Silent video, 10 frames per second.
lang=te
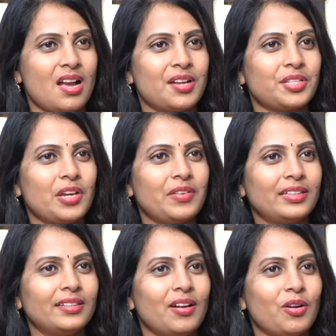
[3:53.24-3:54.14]

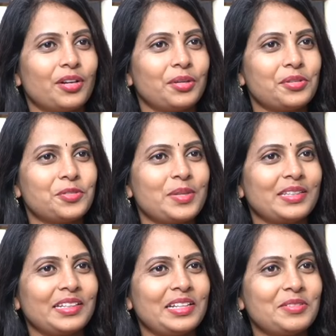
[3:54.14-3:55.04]
ఆశావాదిగా ఒక్కరోజు రోజు
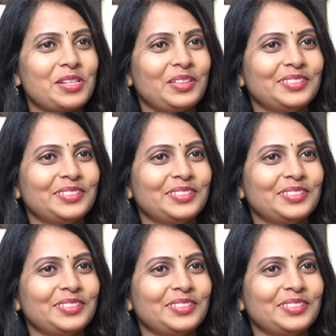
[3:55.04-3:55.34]
బతికినా చాలు